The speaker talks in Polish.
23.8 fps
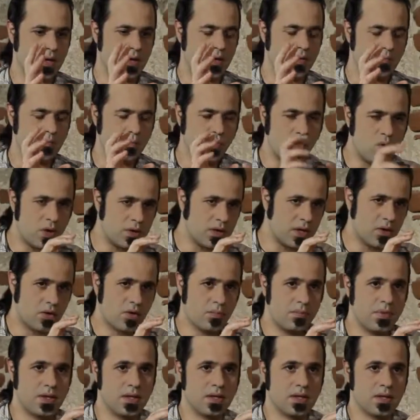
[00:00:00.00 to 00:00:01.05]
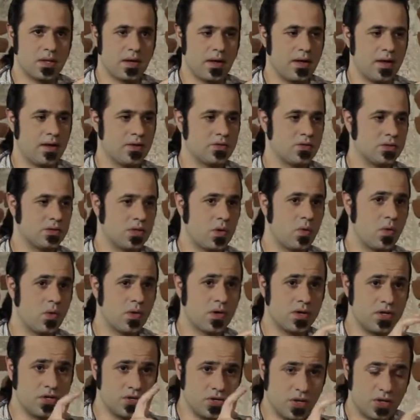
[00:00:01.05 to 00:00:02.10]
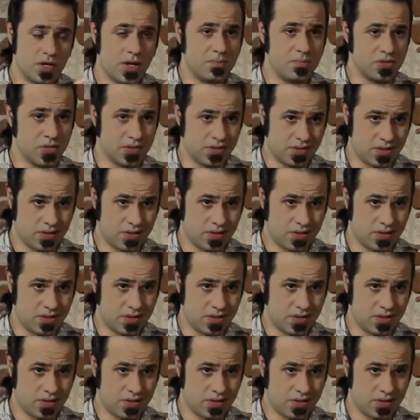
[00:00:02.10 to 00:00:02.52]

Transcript: młoda kobieta została ogryziona przez